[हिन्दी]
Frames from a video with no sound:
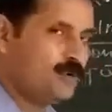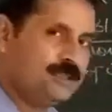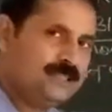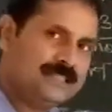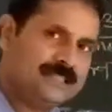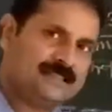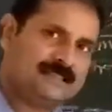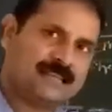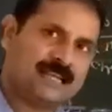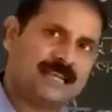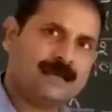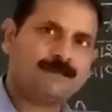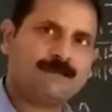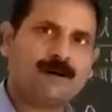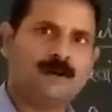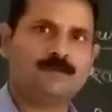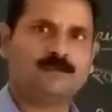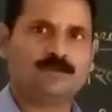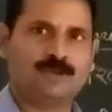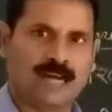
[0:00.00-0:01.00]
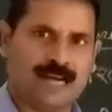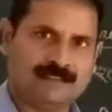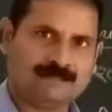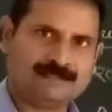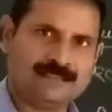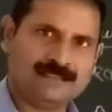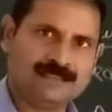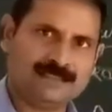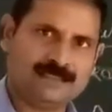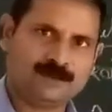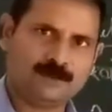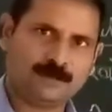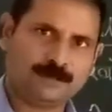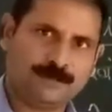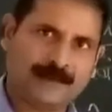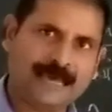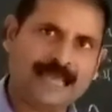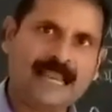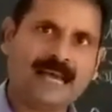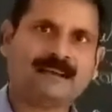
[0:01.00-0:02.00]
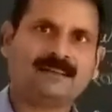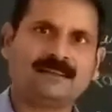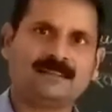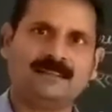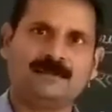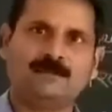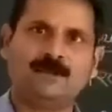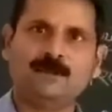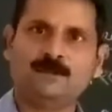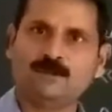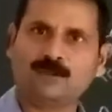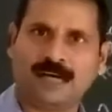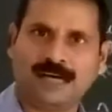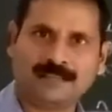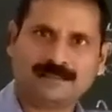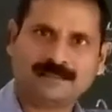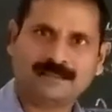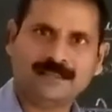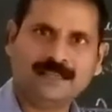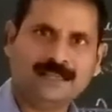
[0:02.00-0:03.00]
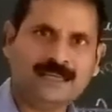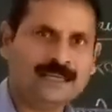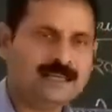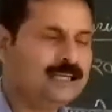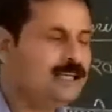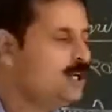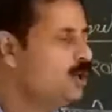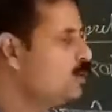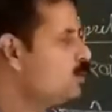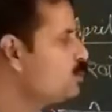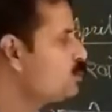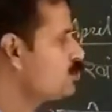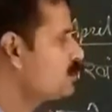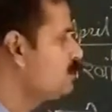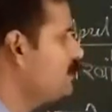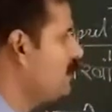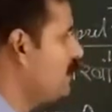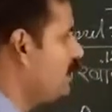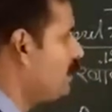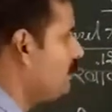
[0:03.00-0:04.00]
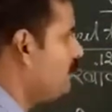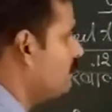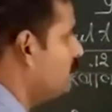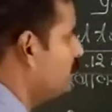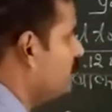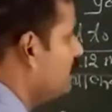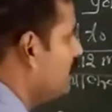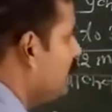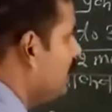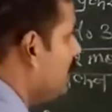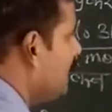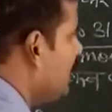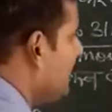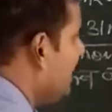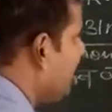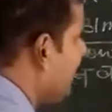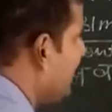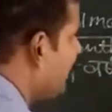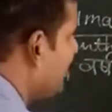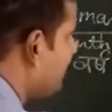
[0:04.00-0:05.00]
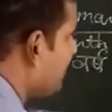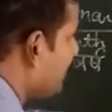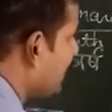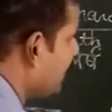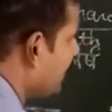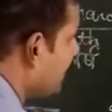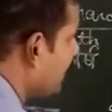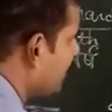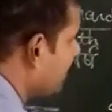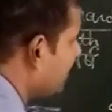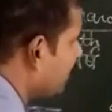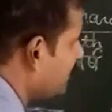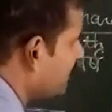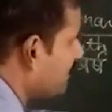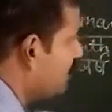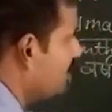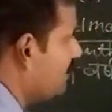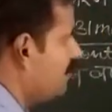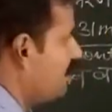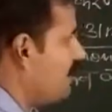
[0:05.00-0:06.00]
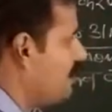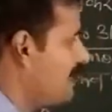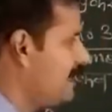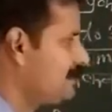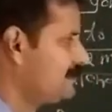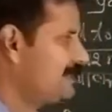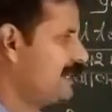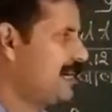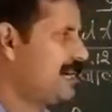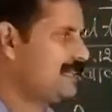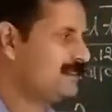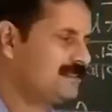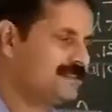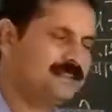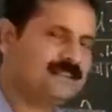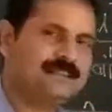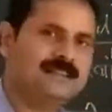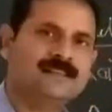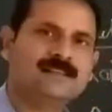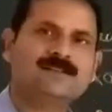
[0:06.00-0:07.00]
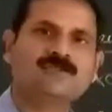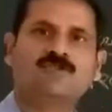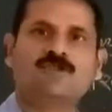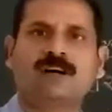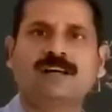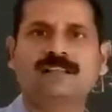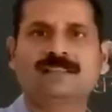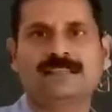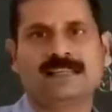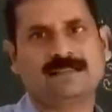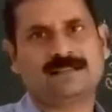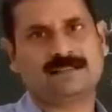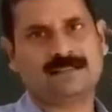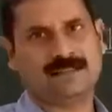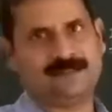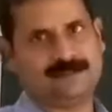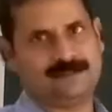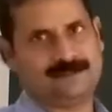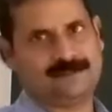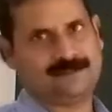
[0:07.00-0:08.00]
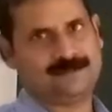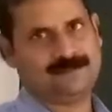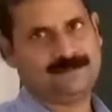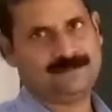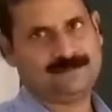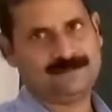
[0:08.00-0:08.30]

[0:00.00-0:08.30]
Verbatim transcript: जो स्टेप हम उठाते हैं जो पहला कदम हम उठाते हैं उसमें हम लेन देन अर्थात ट्रांजेक्शन्स